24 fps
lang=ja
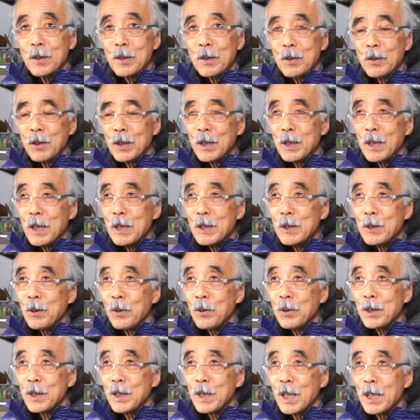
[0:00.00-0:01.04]
これ銭湯
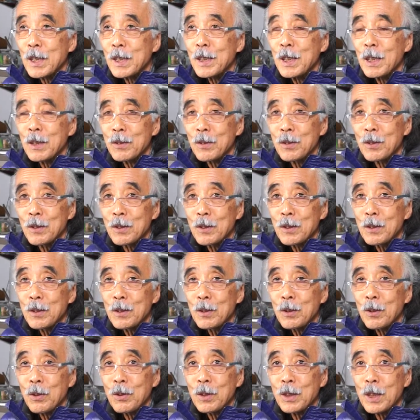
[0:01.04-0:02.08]
に限らず
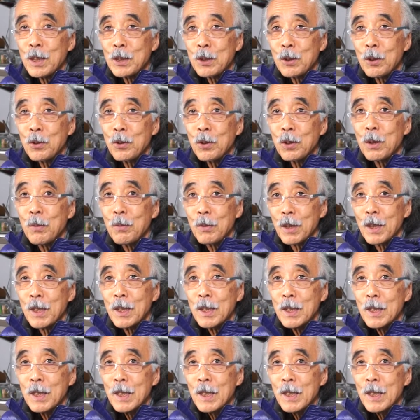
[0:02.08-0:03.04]
どんな仕事でもね